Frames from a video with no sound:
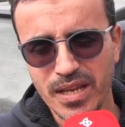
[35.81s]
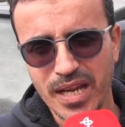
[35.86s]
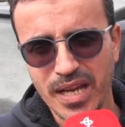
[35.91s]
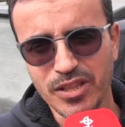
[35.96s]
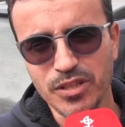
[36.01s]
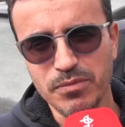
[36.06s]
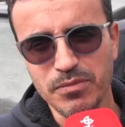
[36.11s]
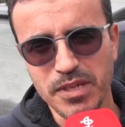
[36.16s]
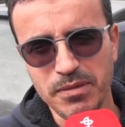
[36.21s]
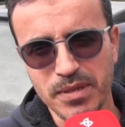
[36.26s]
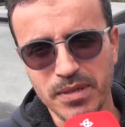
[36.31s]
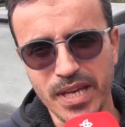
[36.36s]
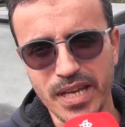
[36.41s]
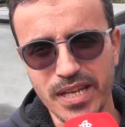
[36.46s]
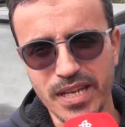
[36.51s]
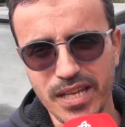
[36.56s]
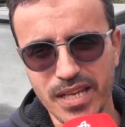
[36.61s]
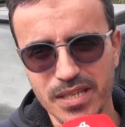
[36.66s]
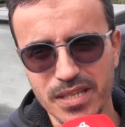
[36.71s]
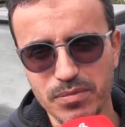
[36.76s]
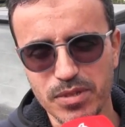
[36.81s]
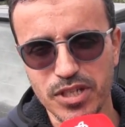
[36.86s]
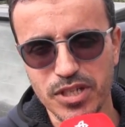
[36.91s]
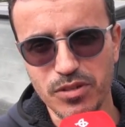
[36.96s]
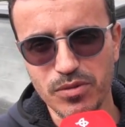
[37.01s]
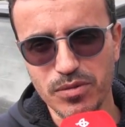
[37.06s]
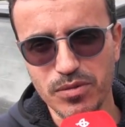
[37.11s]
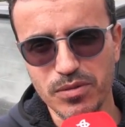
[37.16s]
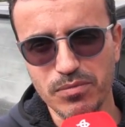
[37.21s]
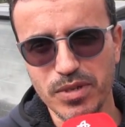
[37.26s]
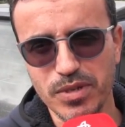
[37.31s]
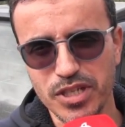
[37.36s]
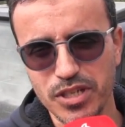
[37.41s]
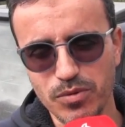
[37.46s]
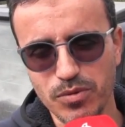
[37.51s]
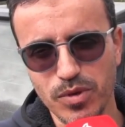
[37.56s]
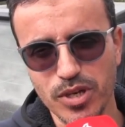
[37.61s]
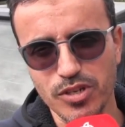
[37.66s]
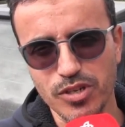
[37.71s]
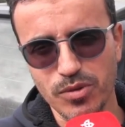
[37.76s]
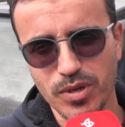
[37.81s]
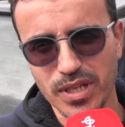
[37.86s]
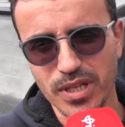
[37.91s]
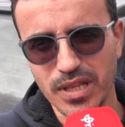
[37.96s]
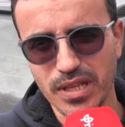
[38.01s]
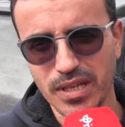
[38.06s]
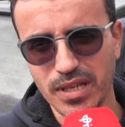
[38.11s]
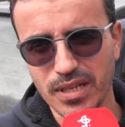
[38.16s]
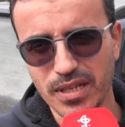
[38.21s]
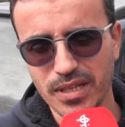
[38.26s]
عندهم امكانيات باش باش يواجهوا هذه